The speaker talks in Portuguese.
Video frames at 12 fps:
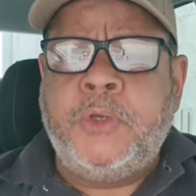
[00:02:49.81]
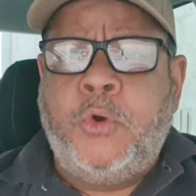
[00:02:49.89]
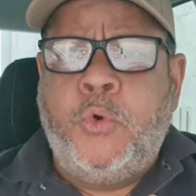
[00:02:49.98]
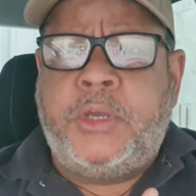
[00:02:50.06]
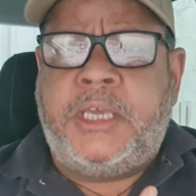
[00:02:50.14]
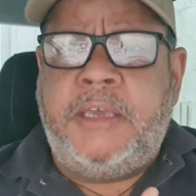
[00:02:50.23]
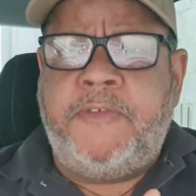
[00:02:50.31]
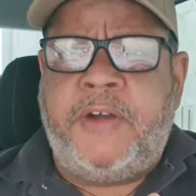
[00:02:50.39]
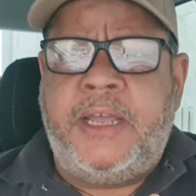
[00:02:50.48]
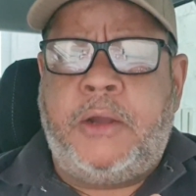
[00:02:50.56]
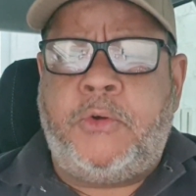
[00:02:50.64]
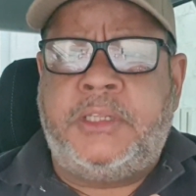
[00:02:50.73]
o que
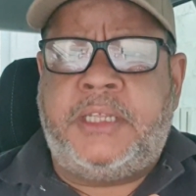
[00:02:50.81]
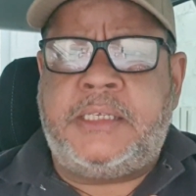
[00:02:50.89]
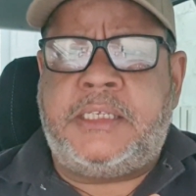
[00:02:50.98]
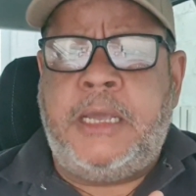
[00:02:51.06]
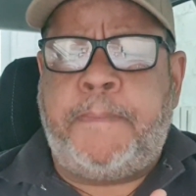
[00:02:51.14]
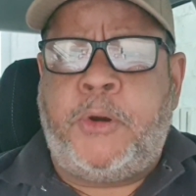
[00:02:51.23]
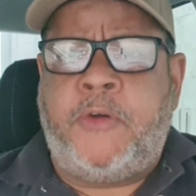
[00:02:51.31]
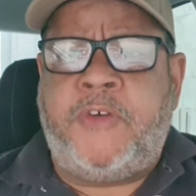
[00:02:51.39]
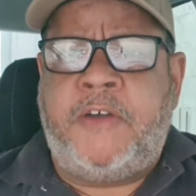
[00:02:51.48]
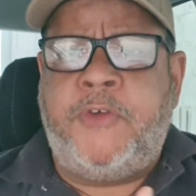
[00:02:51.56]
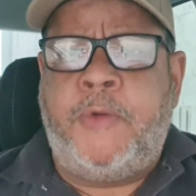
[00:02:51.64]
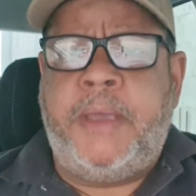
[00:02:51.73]
vai acontecer
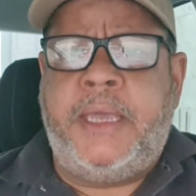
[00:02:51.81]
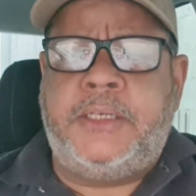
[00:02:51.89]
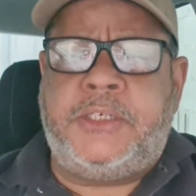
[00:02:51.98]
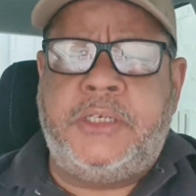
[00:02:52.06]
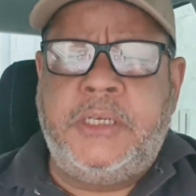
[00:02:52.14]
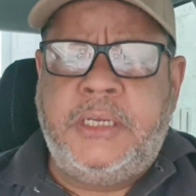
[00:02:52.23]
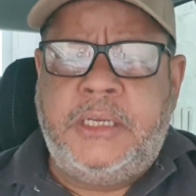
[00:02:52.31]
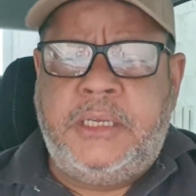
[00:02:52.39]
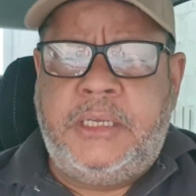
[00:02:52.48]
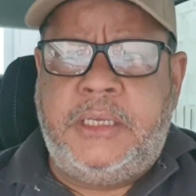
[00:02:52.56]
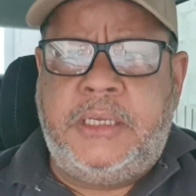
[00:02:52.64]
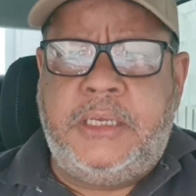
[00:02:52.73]
provavelmente
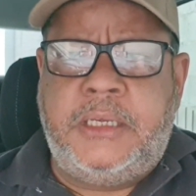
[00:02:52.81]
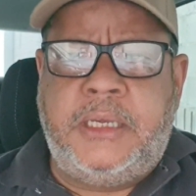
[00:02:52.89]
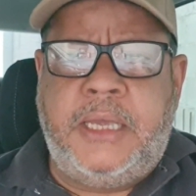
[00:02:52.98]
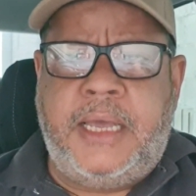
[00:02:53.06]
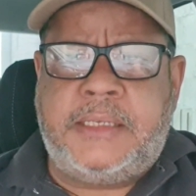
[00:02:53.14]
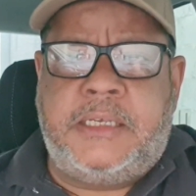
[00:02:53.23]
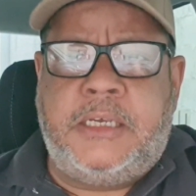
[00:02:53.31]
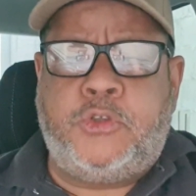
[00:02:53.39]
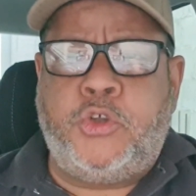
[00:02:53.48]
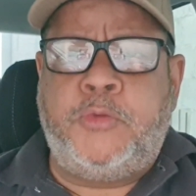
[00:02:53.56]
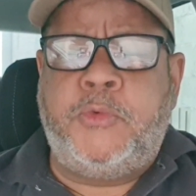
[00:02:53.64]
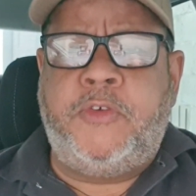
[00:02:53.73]
e é assim que
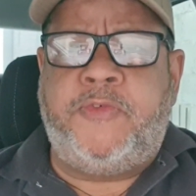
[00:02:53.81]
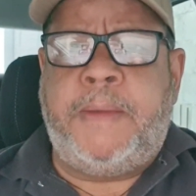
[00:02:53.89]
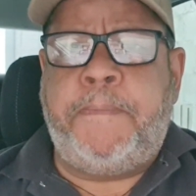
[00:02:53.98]
todo mundo vê.